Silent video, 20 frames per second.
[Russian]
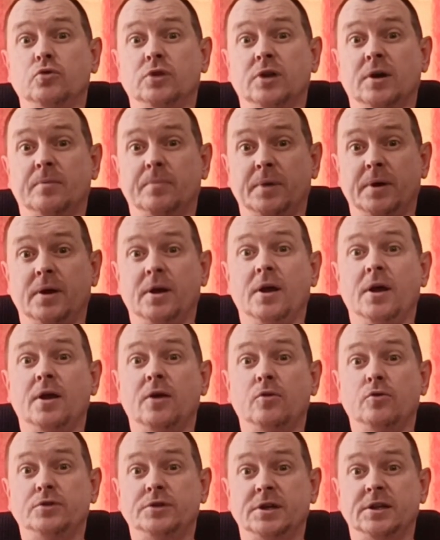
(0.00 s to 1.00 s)
худобы
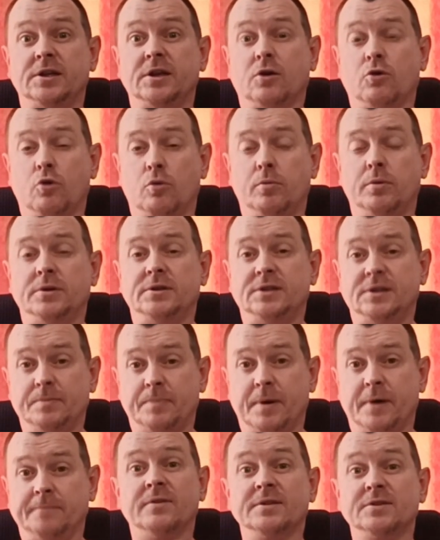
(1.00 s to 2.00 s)
людей такого типа.